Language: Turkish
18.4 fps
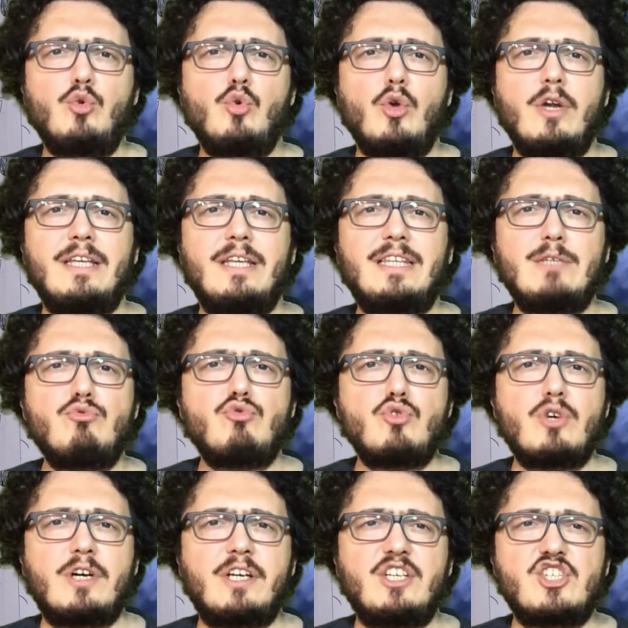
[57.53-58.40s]
yönetim
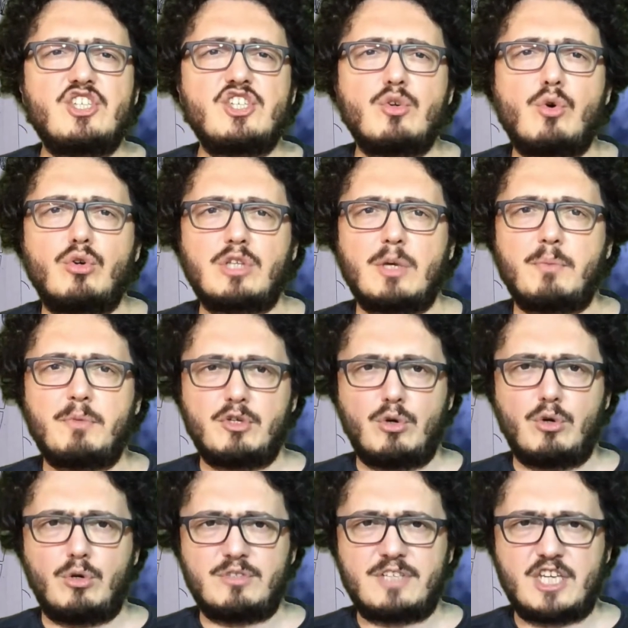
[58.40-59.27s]
şu an için orta
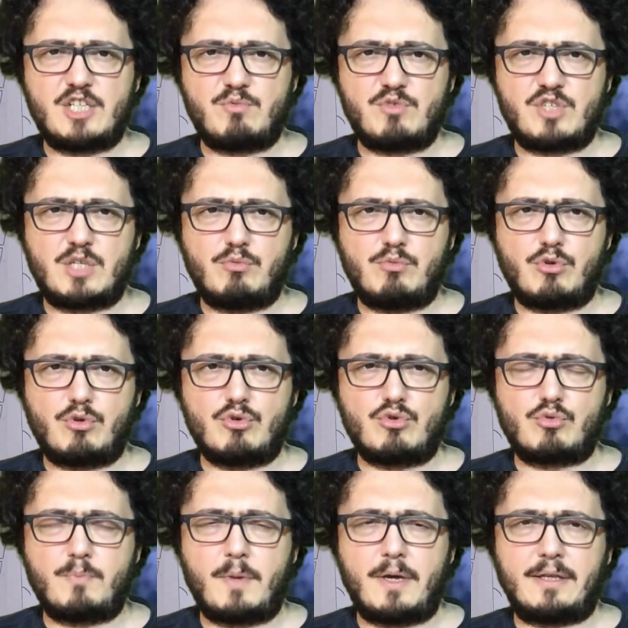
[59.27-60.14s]
bir yol seçmiş gibi
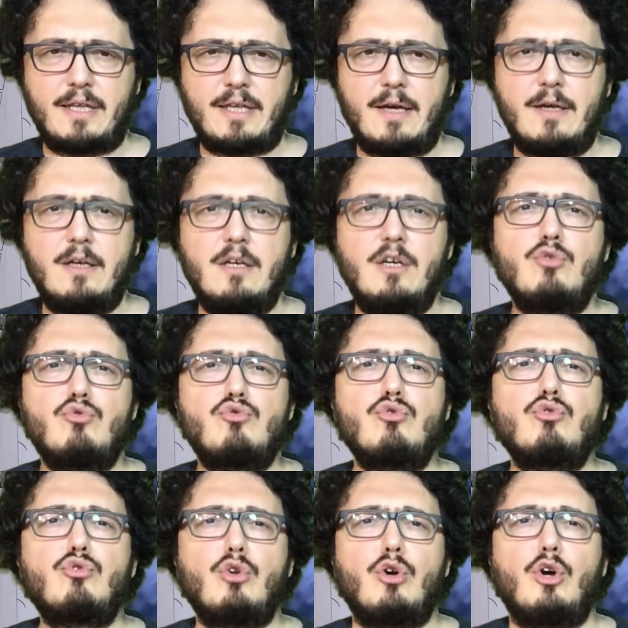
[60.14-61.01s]
gözükmekte.
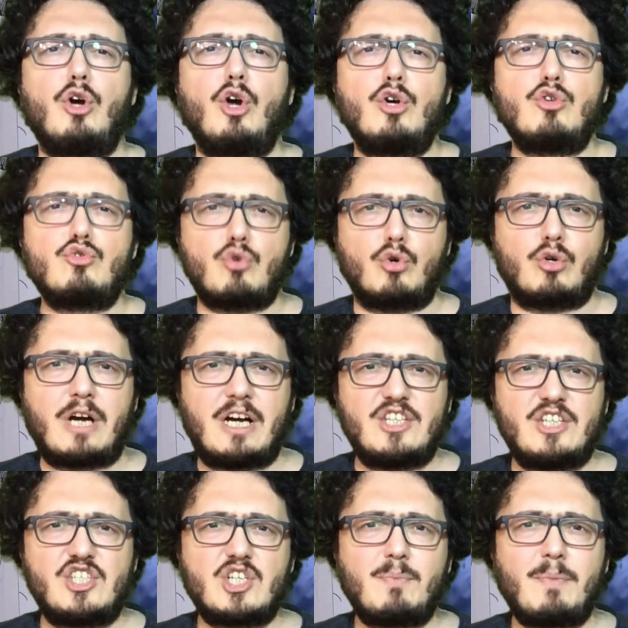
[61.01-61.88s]
Çünkü
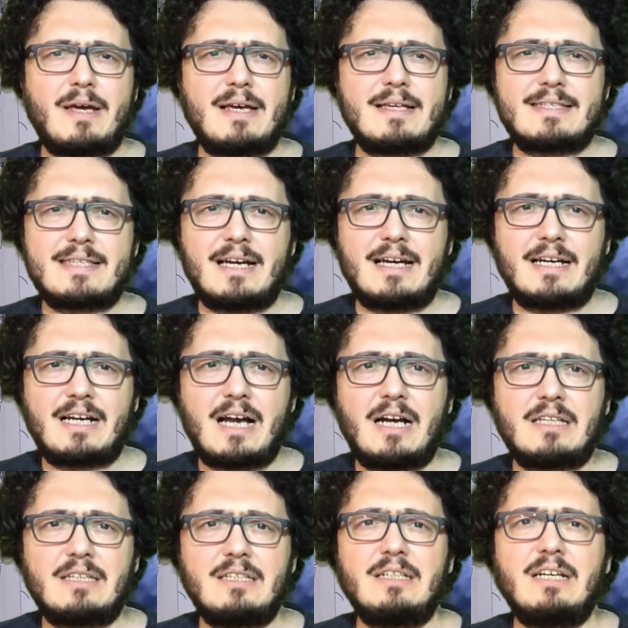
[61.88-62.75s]
sokağa çıkma yasağı
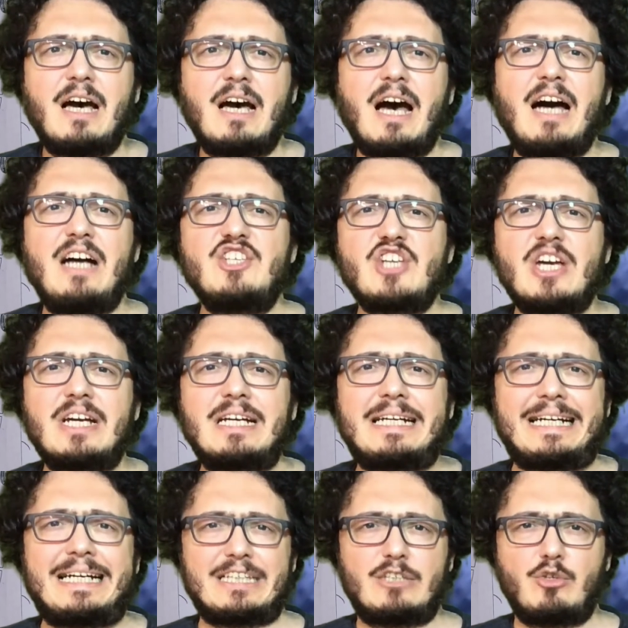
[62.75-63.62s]
kalktı
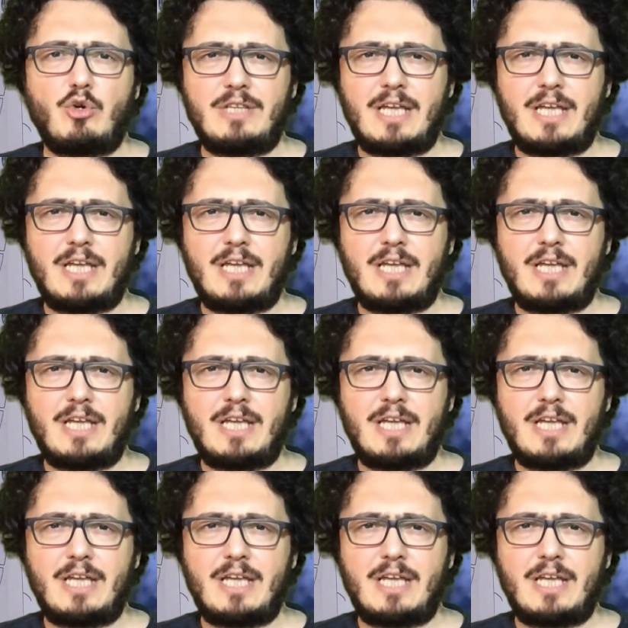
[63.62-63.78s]
ancak katı